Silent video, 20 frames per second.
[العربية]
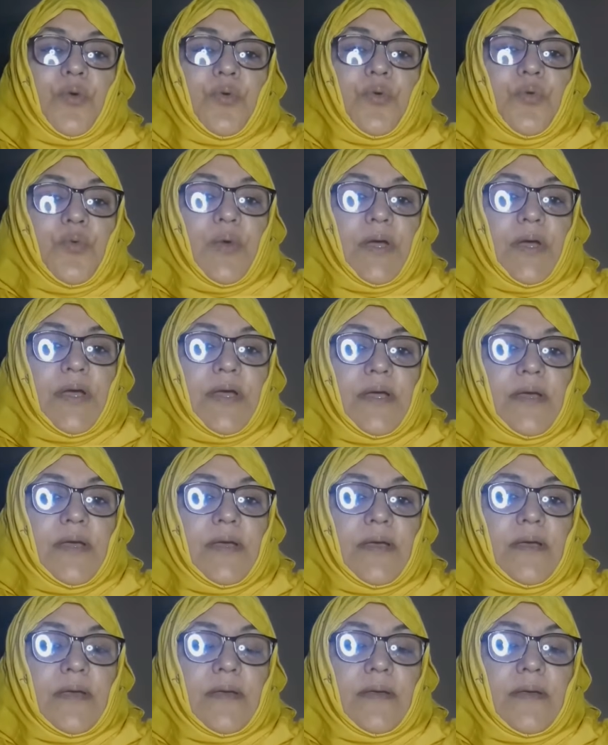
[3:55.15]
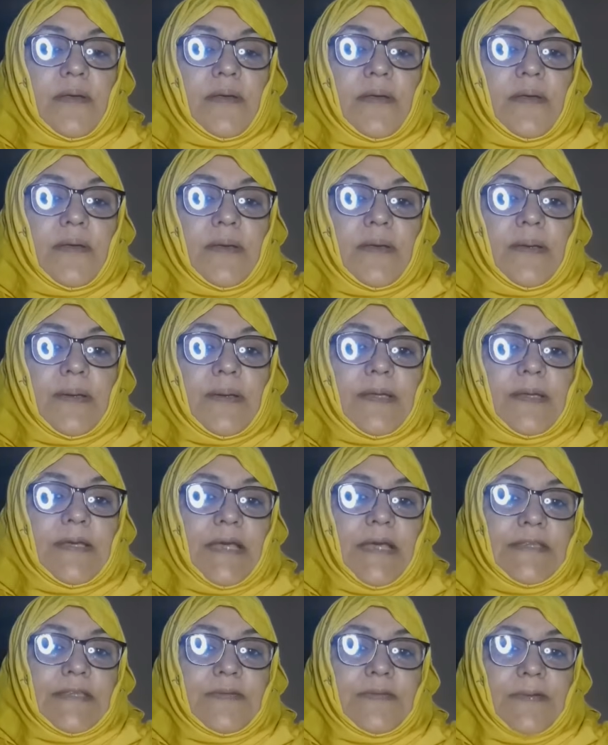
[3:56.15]

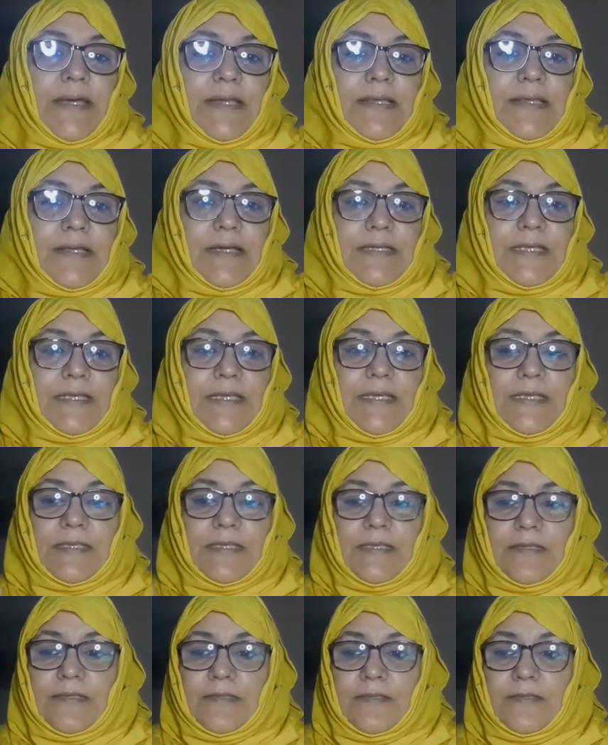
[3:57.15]
وعندي آه، واحد القطيط